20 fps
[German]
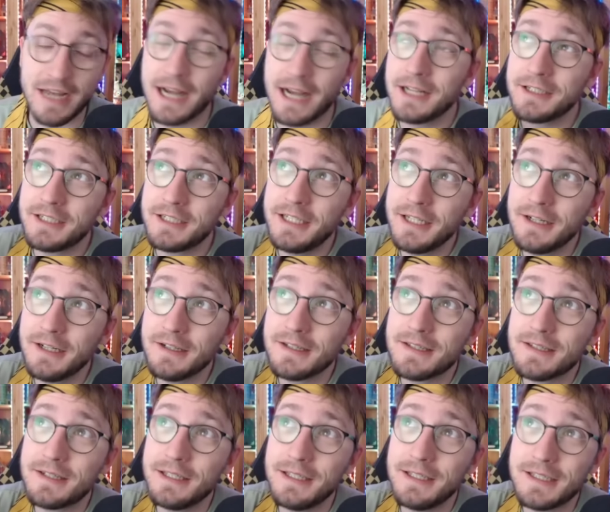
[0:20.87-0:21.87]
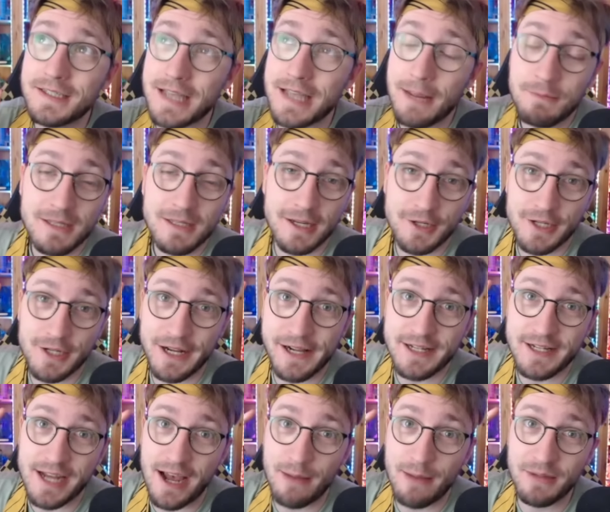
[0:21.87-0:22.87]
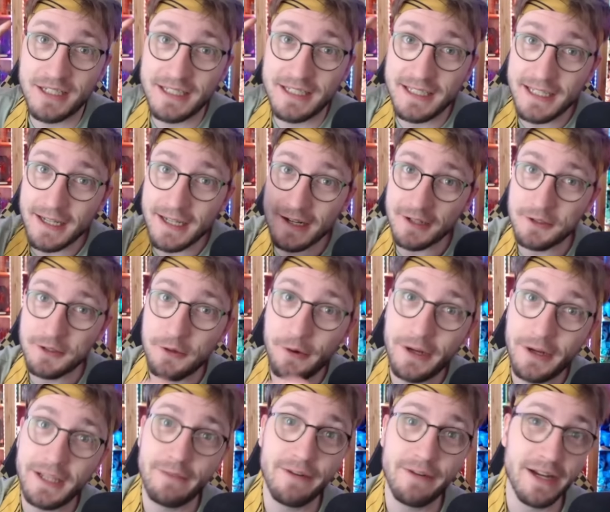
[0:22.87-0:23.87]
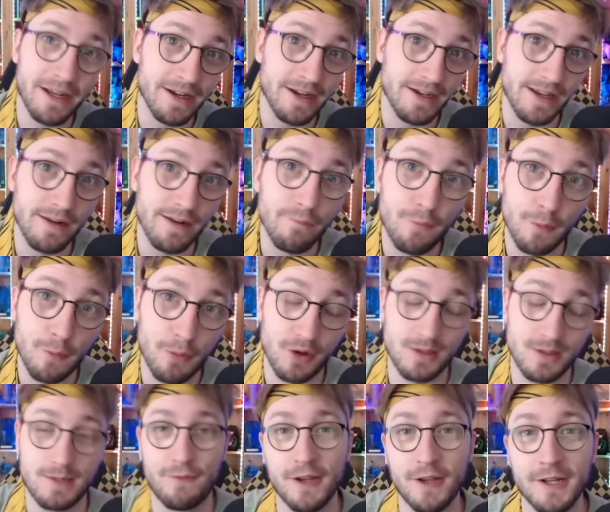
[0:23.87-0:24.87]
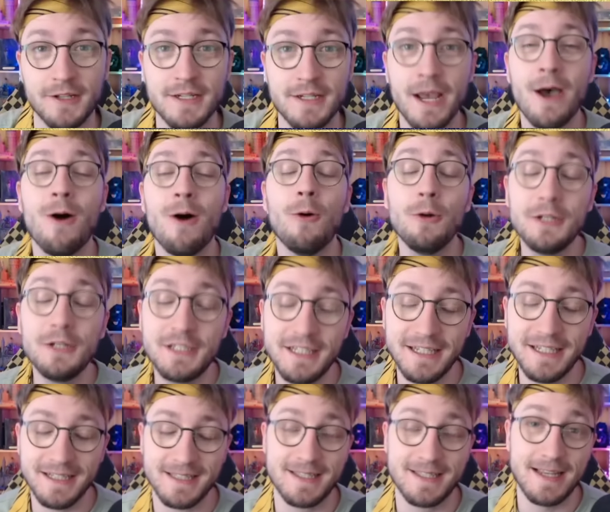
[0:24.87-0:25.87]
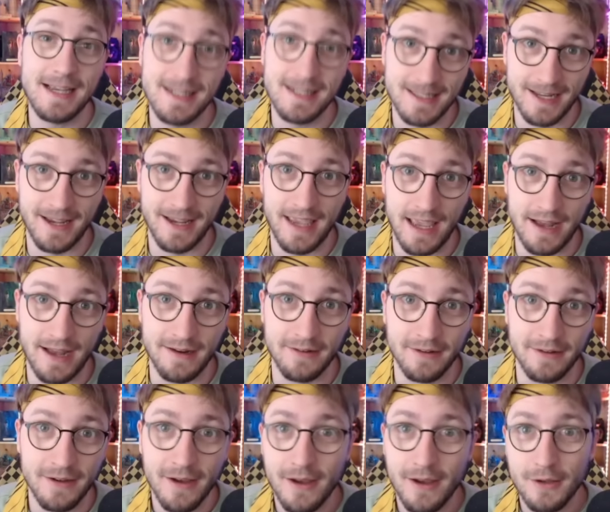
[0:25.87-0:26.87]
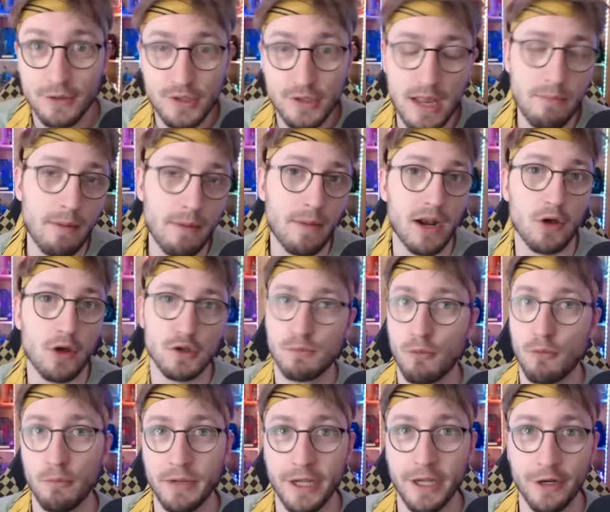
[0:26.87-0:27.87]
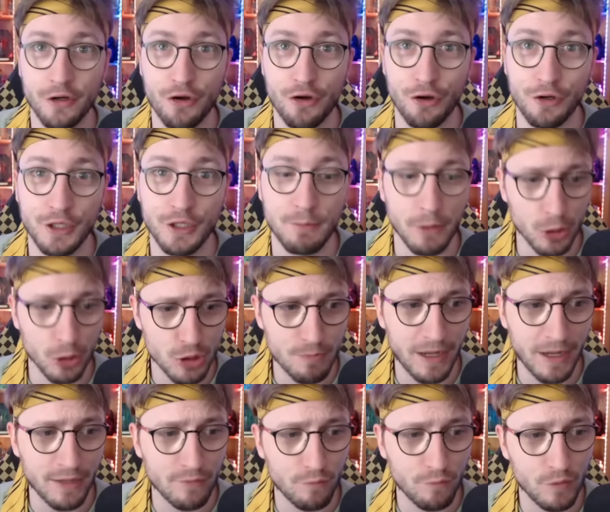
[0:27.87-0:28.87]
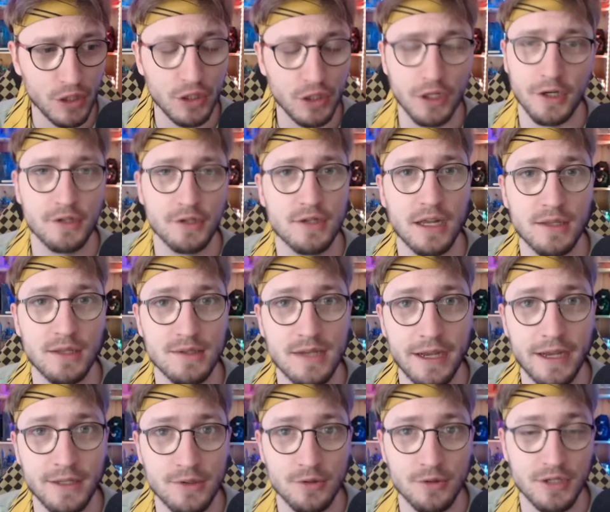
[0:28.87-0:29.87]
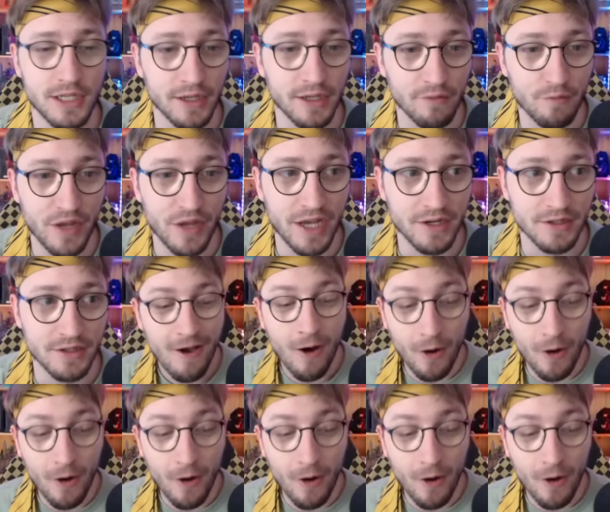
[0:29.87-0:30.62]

Eine Tierlist, die ich selbst erstellt habe, die ihr natürlich wieder in der Infobox findet und die ihr sehr, sehr gerne selber mal ausprobieren könnt. Ich bin gespannt, wie ihr das Ganze einsortieren werdet.